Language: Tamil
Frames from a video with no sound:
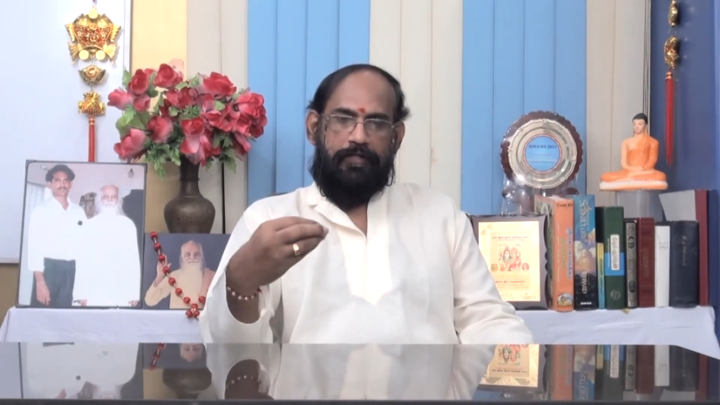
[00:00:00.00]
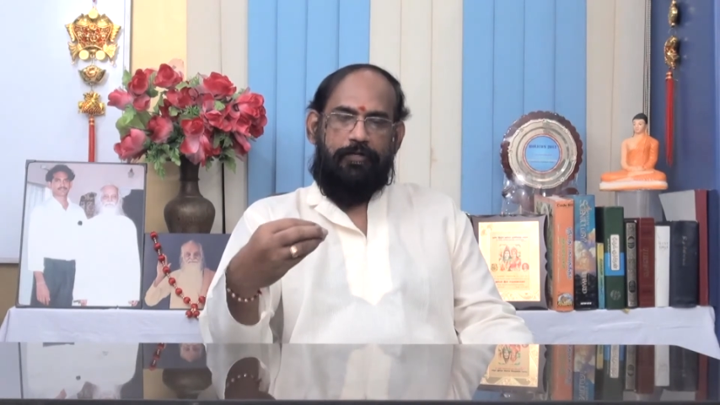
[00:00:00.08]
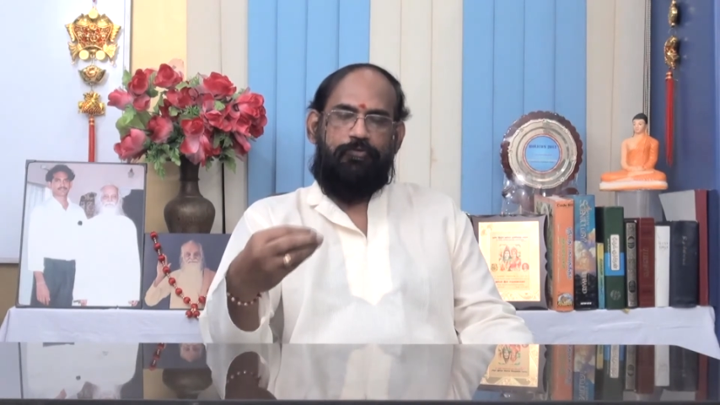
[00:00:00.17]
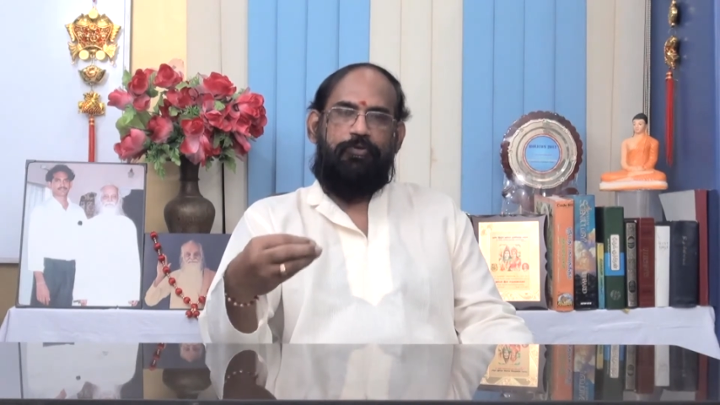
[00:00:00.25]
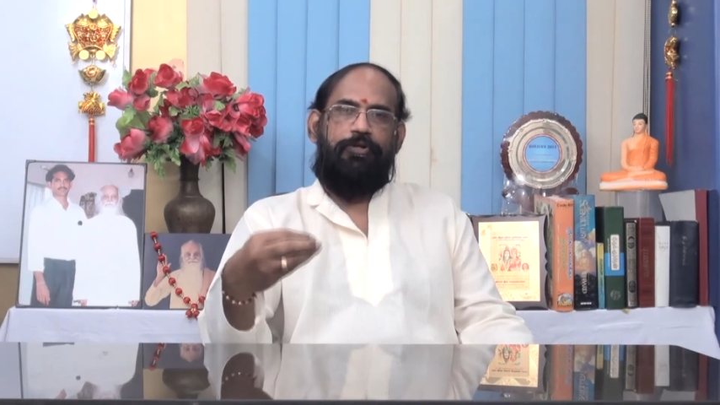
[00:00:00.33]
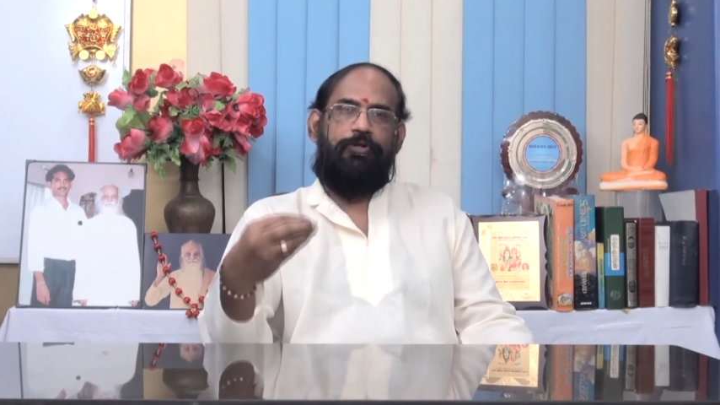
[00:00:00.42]
என்ன
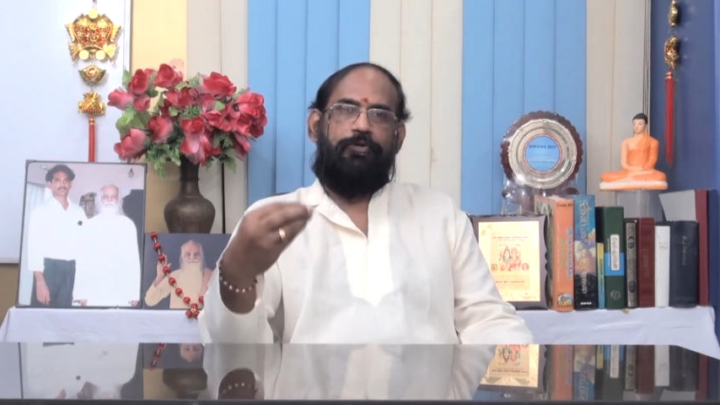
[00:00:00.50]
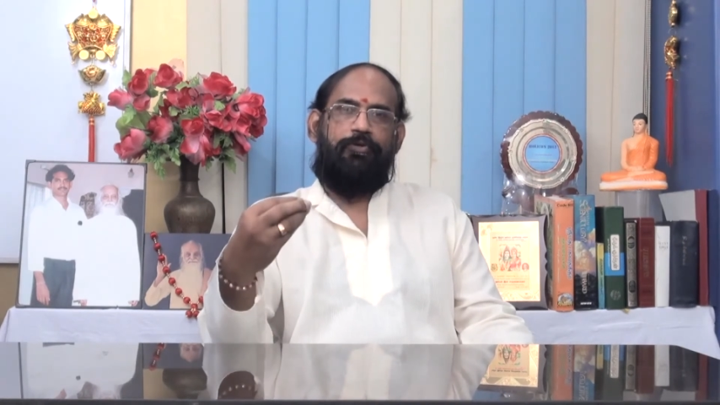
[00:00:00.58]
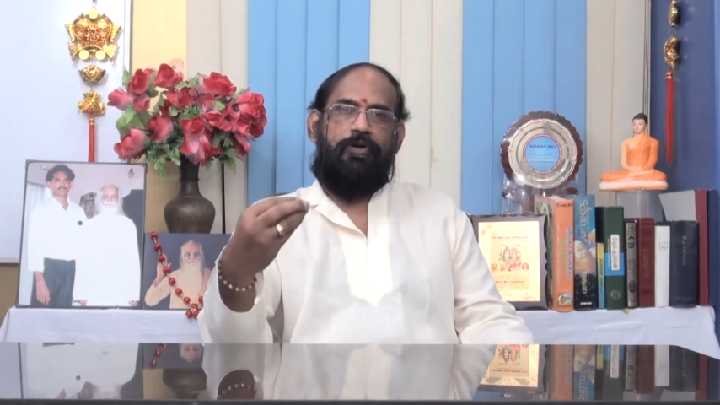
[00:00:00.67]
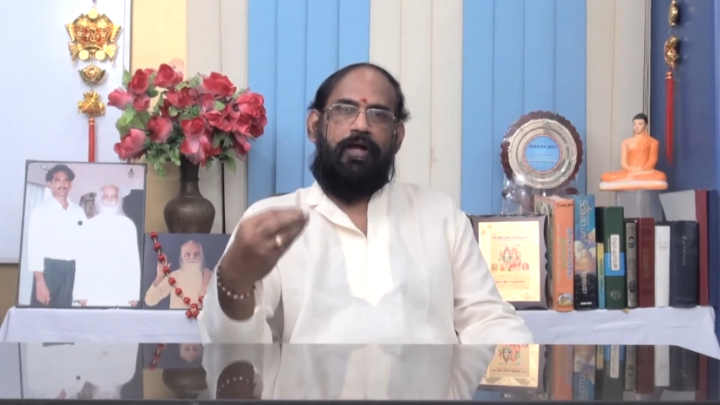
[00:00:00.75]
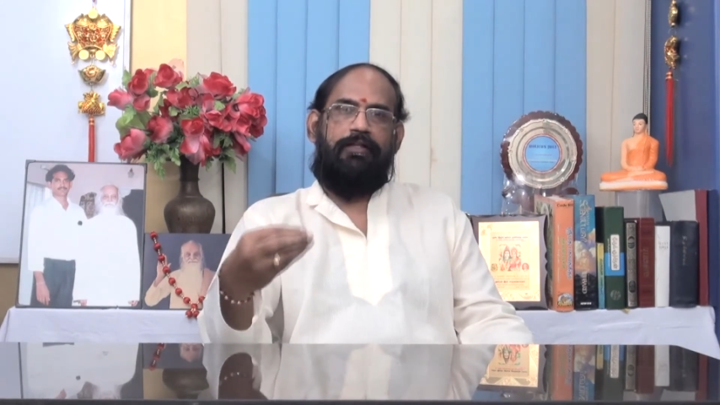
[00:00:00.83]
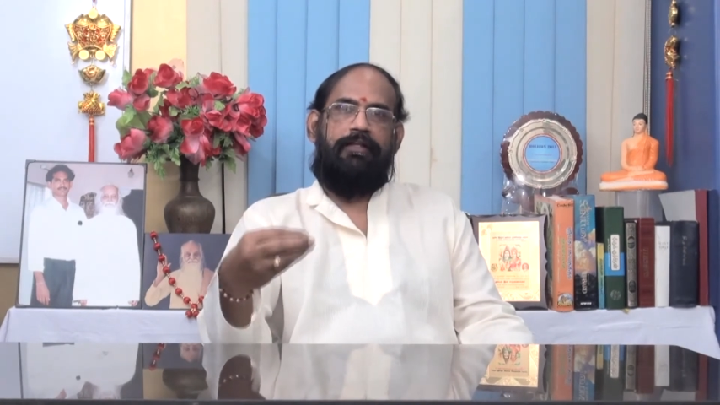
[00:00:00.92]
சொல்லுகிறதோ
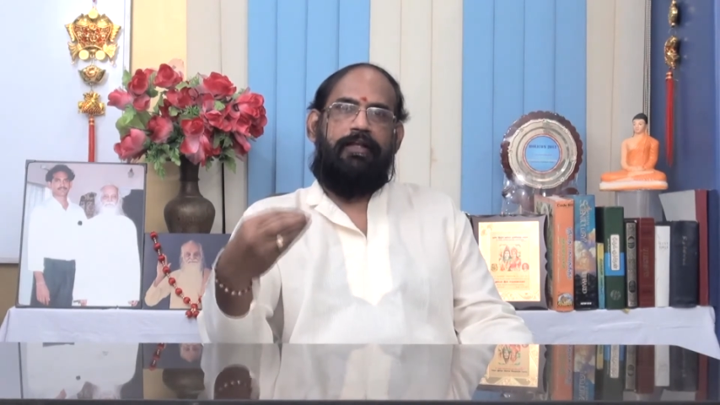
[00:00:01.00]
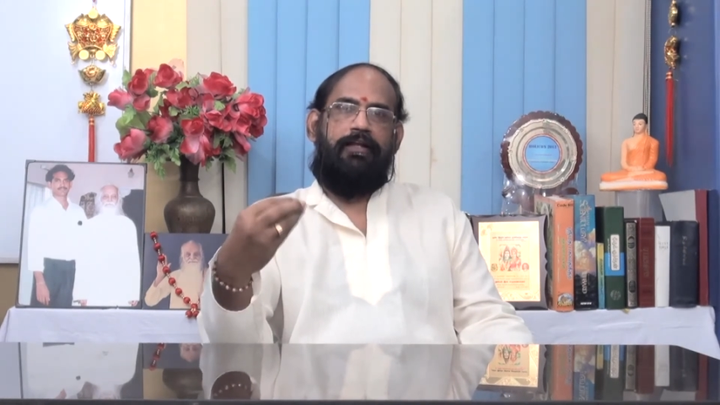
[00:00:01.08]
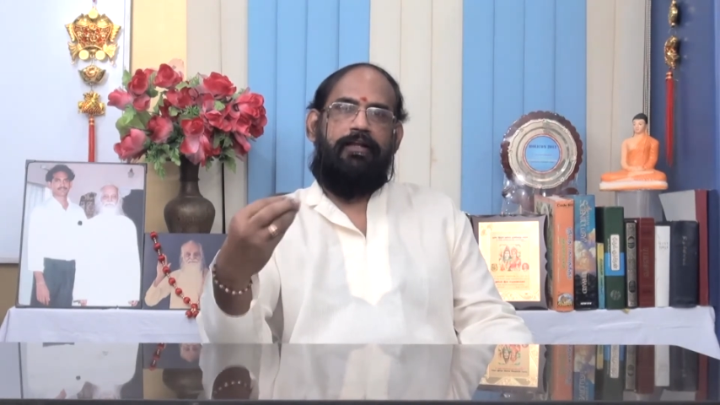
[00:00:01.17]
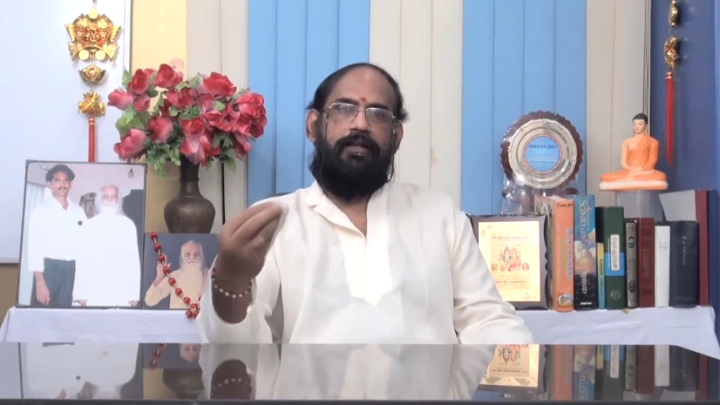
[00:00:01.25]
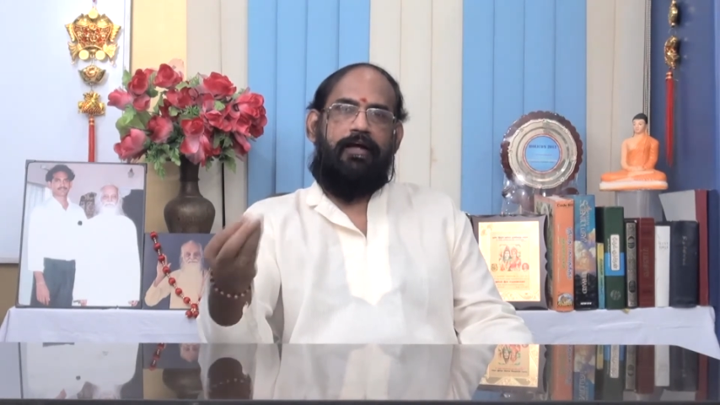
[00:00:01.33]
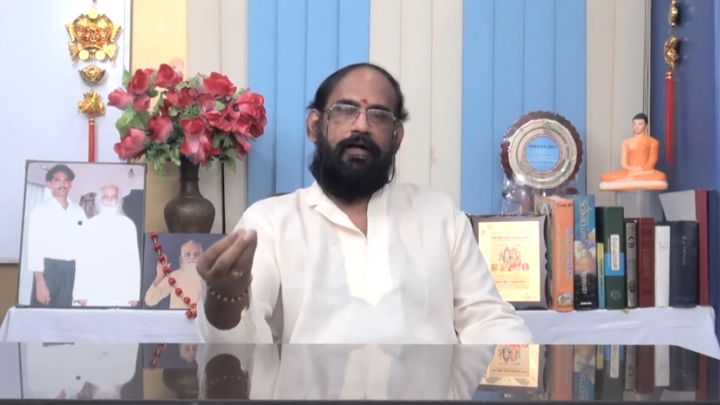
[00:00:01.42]
அதை
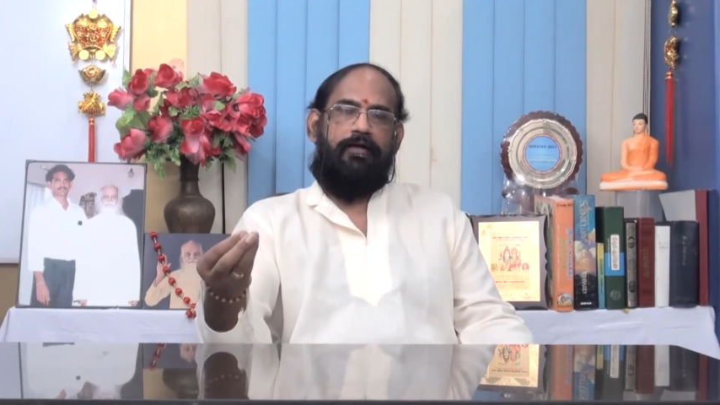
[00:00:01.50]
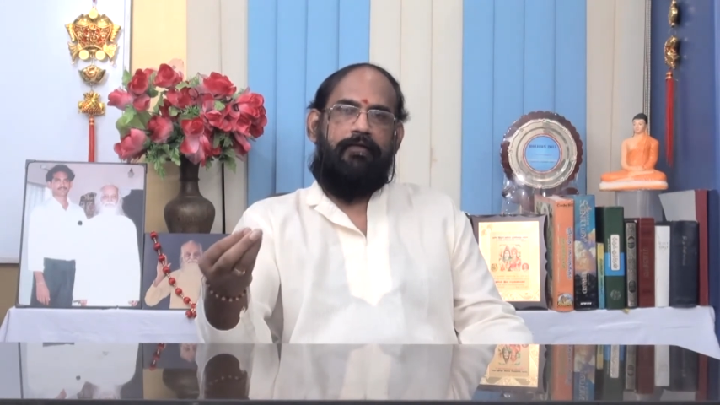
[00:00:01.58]
எல்லாம்